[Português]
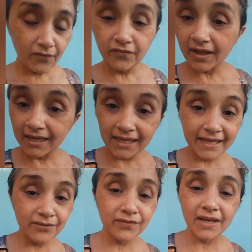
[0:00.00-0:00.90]

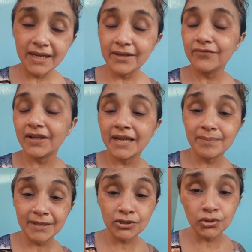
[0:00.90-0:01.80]
Falei, falei, falei
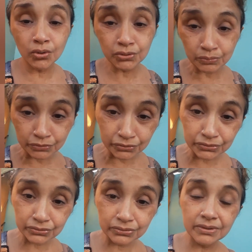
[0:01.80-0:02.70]
para todo
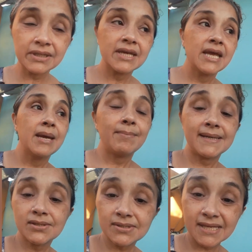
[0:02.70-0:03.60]
mundo.
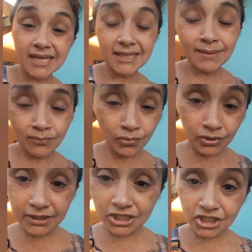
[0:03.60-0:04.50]
Mas eu sei que tem
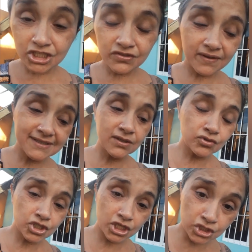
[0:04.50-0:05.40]
muita gente
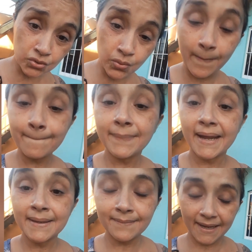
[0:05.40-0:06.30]
fazendo jejum
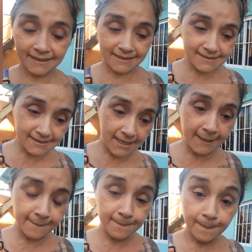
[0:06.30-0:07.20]
para
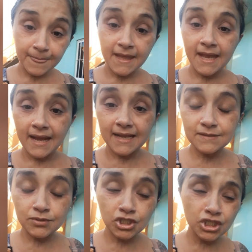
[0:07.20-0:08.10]
emagrecer. As
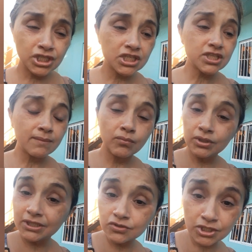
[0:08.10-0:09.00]
meninas, tem
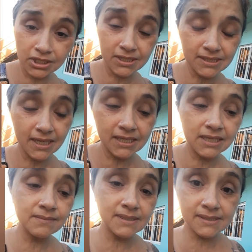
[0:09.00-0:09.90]
muitas meninas aí
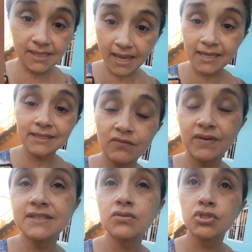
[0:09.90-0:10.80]
que me seguem,
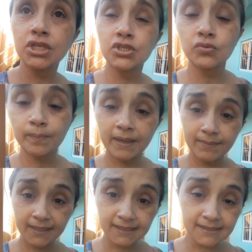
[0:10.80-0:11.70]
fazendo jejum para
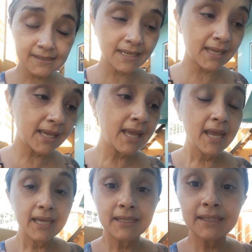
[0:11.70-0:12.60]
emagrecer.
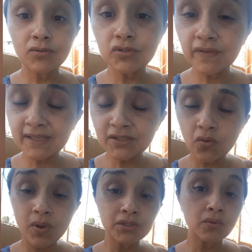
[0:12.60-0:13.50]
Então, de vez em
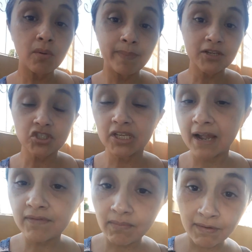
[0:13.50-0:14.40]
quando
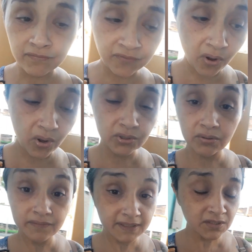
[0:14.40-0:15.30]
compartilhava uma foto,
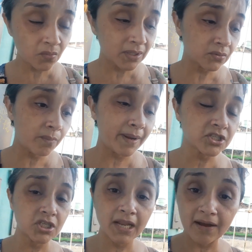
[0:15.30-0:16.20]
de vez em quando
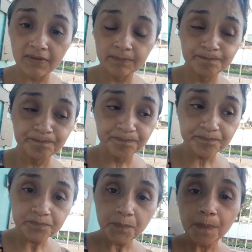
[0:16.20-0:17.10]
compartilhava
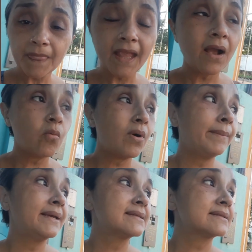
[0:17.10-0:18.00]
alguma
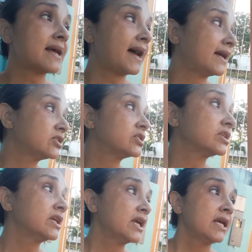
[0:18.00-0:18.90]
mensagem
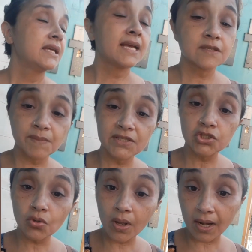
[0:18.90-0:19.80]
e as
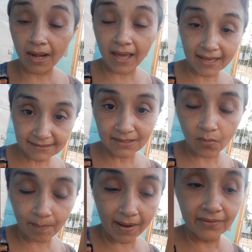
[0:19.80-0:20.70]
pessoas lascam
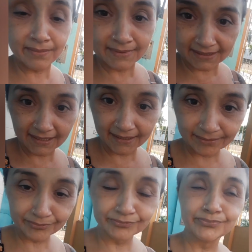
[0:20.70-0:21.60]
o pau em mim, né?
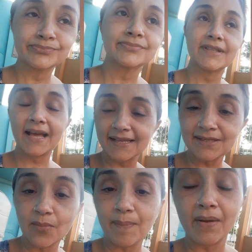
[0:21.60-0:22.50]

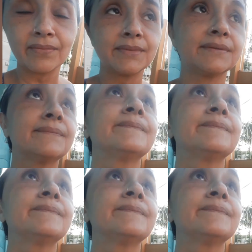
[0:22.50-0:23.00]
Lascam o pau em mim.